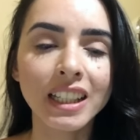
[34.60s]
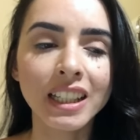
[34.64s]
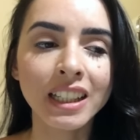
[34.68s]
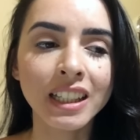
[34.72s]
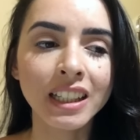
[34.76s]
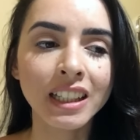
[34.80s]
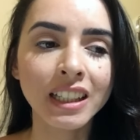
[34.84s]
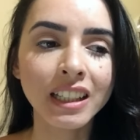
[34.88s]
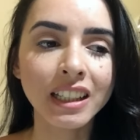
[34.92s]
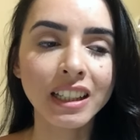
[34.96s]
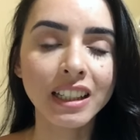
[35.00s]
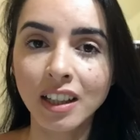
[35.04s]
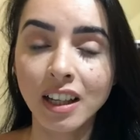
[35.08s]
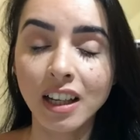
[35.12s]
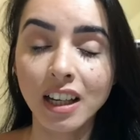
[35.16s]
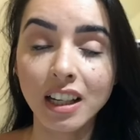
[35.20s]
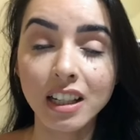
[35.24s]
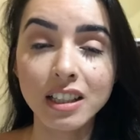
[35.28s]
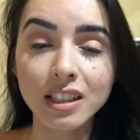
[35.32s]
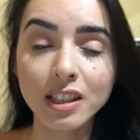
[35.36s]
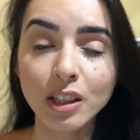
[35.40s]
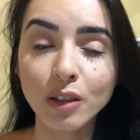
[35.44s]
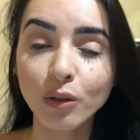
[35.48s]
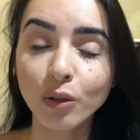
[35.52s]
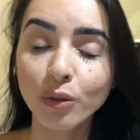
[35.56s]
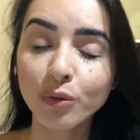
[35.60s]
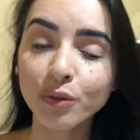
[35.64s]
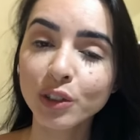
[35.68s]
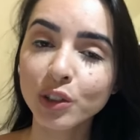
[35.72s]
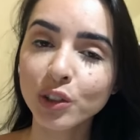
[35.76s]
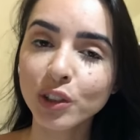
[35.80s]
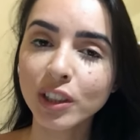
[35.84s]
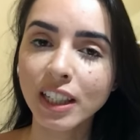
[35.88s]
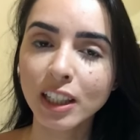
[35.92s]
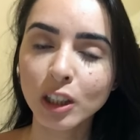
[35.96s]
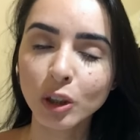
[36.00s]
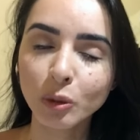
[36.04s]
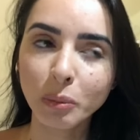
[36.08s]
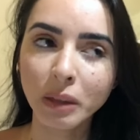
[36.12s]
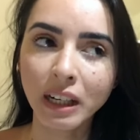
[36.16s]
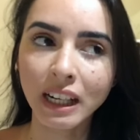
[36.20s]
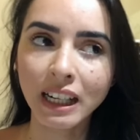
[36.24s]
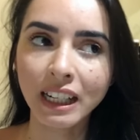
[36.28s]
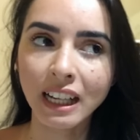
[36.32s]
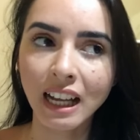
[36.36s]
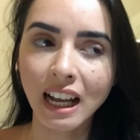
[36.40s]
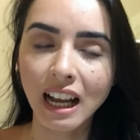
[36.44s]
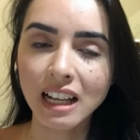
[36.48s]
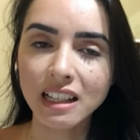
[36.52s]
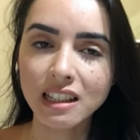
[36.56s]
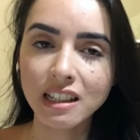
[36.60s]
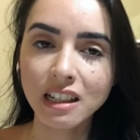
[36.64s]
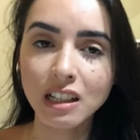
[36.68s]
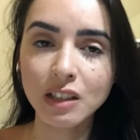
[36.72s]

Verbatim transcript: E eles não vão vir direto para casa,